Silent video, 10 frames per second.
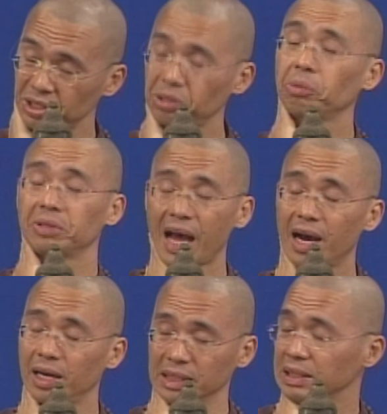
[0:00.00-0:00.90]
已经
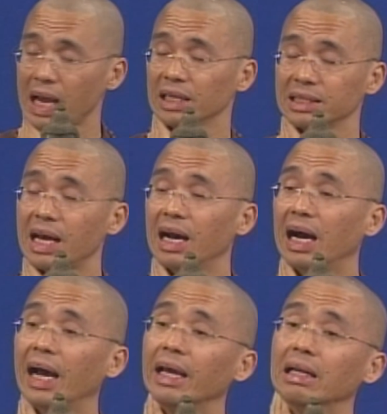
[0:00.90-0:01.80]
受了大很
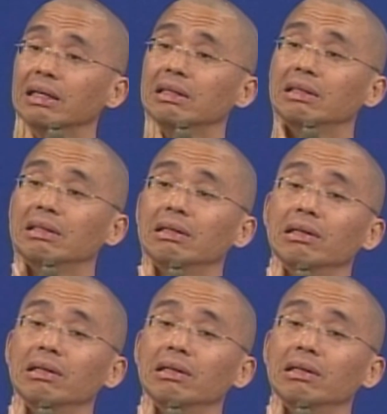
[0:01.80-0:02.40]
大的伤害，